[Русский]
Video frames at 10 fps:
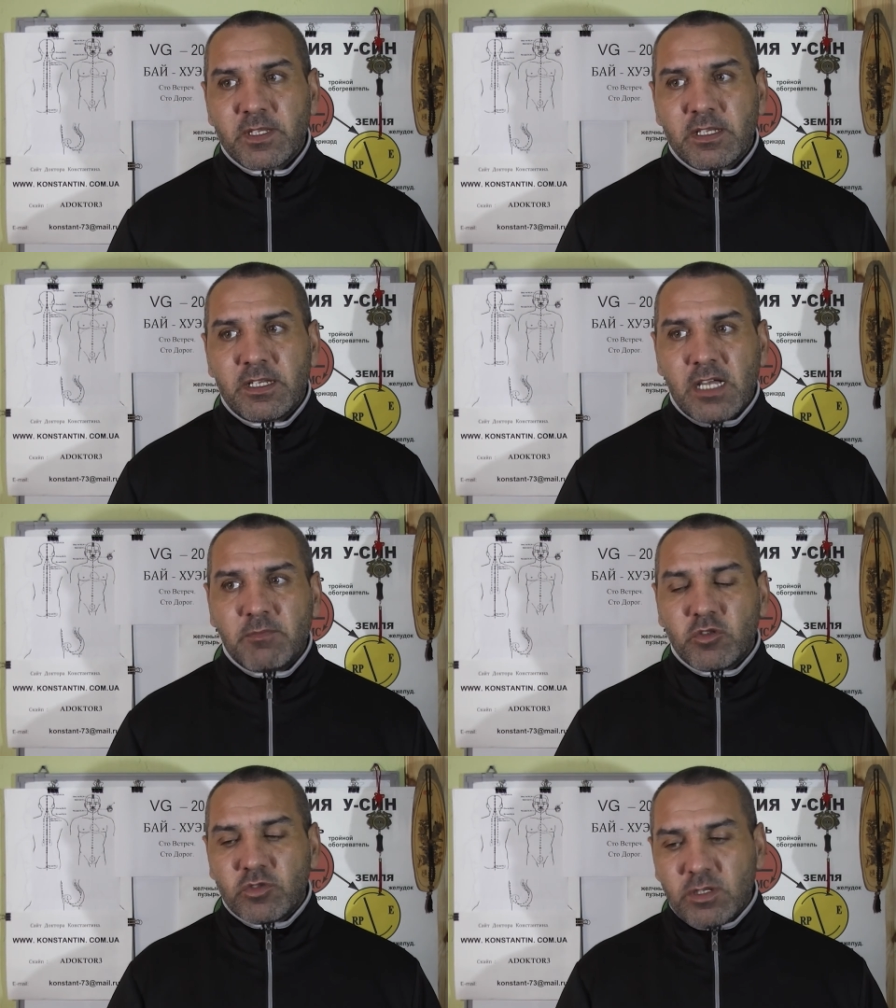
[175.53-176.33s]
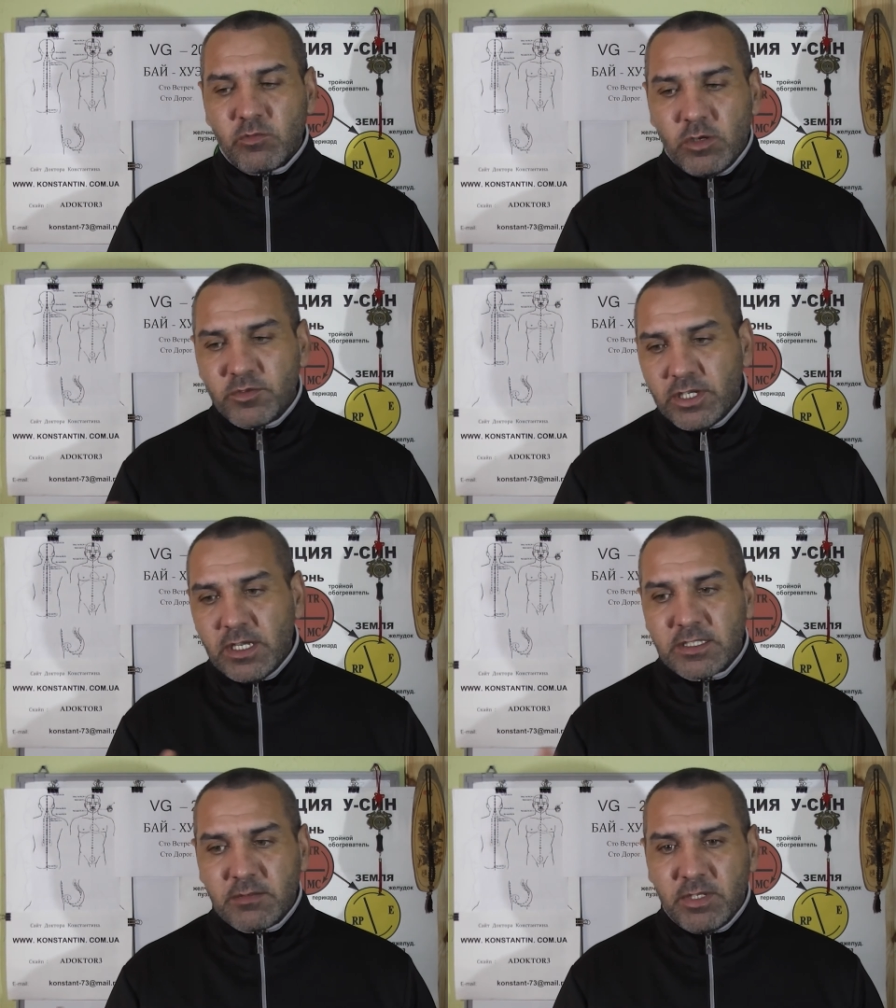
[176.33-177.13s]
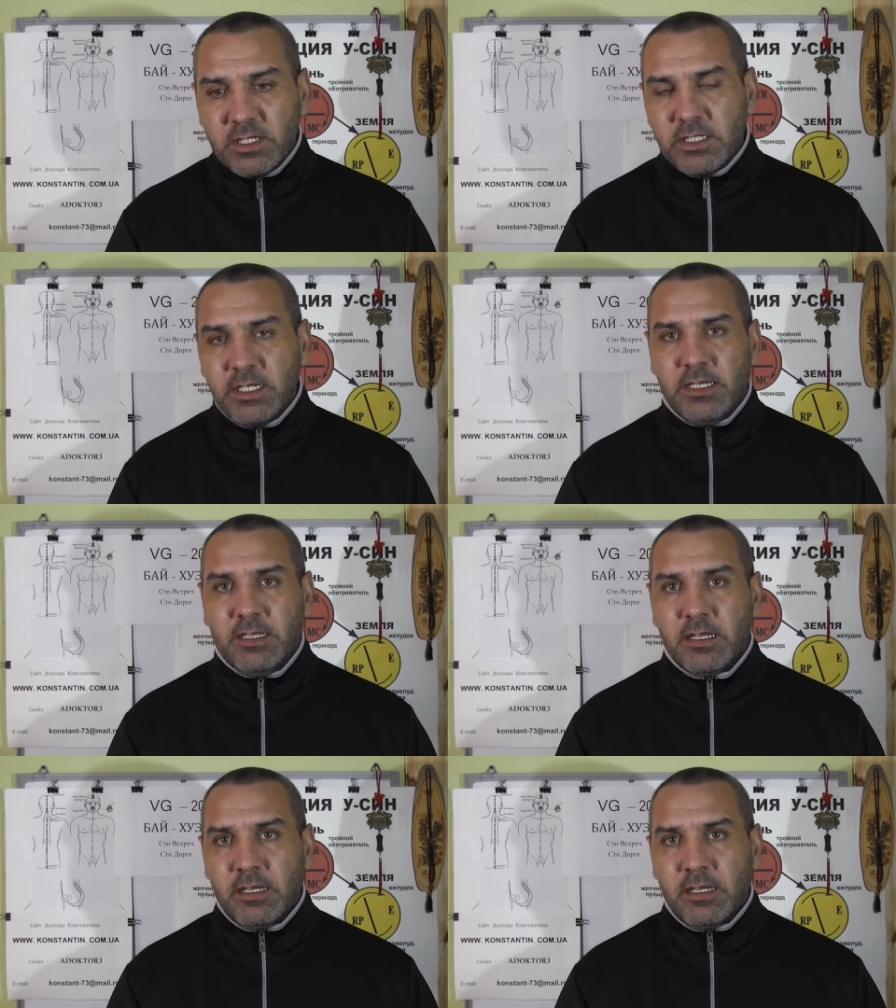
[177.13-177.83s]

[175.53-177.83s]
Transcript: Как между собой общаются меридианы,